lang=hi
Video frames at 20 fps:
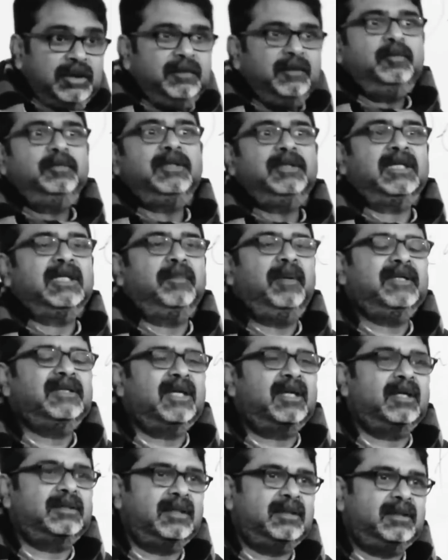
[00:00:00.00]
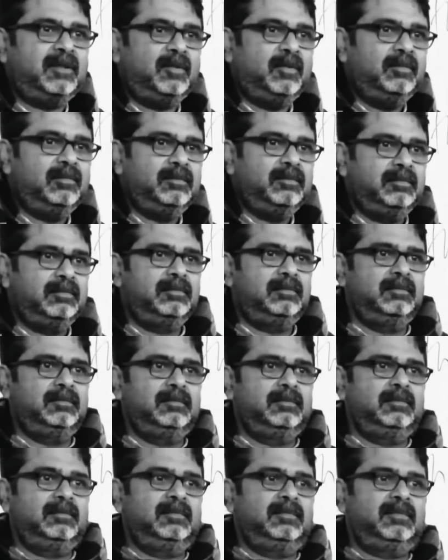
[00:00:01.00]
धोती में तुम ज्यादा पैसा रख सकते हो
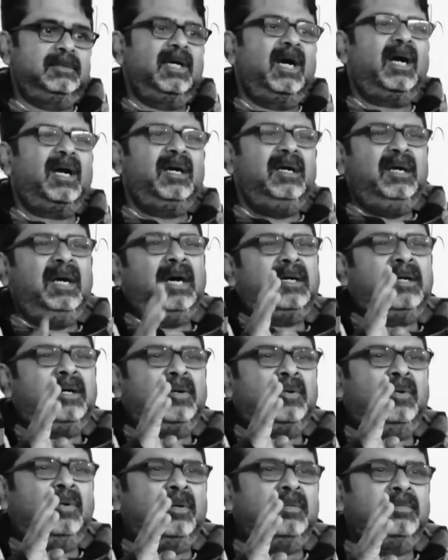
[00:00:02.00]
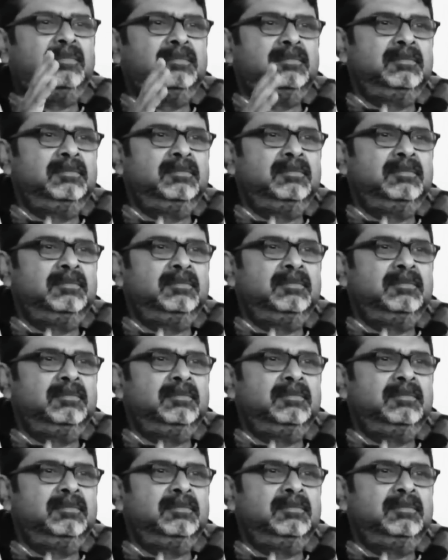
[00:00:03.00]
चार लाख करोड़